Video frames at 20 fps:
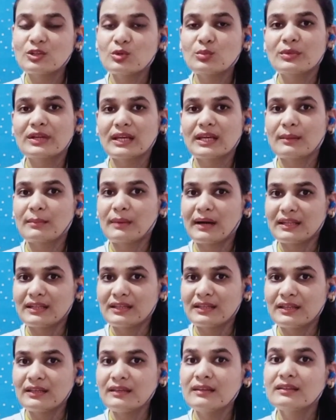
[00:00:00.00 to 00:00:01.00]
उम्र के बाद
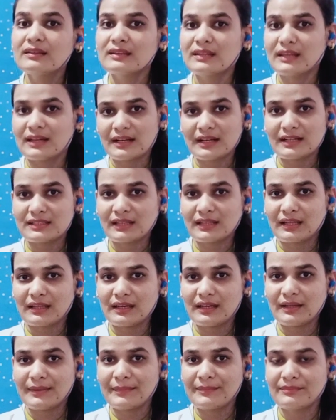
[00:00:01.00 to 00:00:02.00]
ही देखा जाता
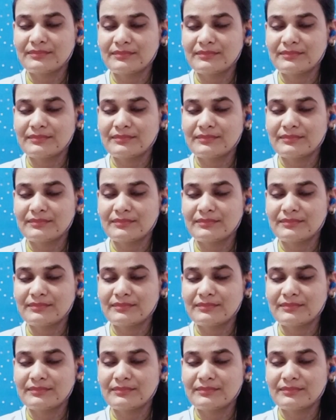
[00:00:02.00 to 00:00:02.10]
है